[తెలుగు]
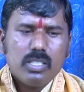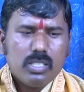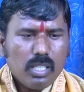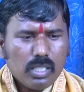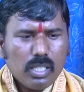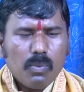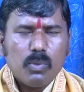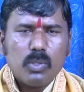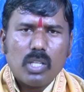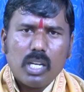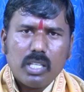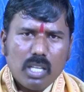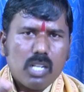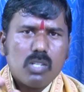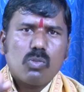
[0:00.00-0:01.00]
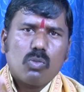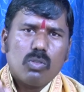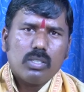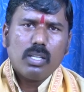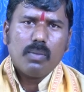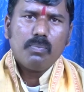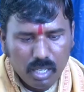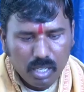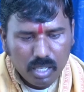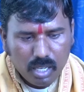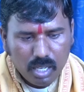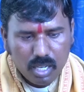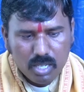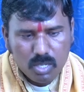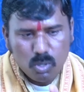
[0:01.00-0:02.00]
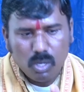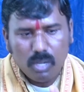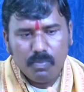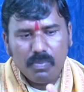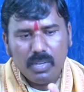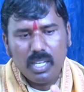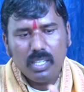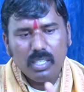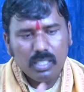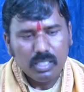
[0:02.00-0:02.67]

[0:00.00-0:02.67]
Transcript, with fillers: చిలకమ్మ ద్వారా తెలుసుకుందాం చూడమ్మా